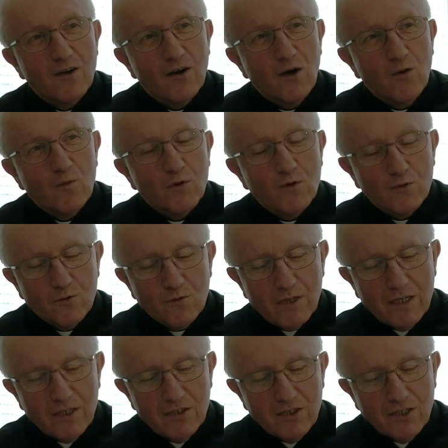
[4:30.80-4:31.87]
obok
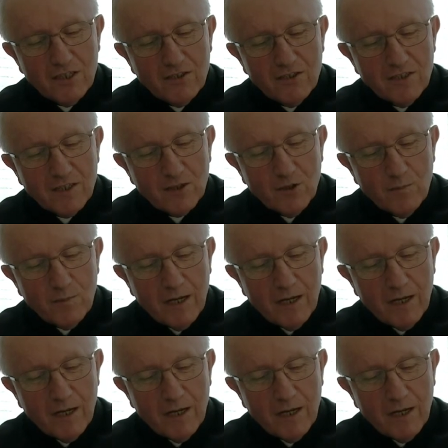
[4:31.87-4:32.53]
której siedzi jego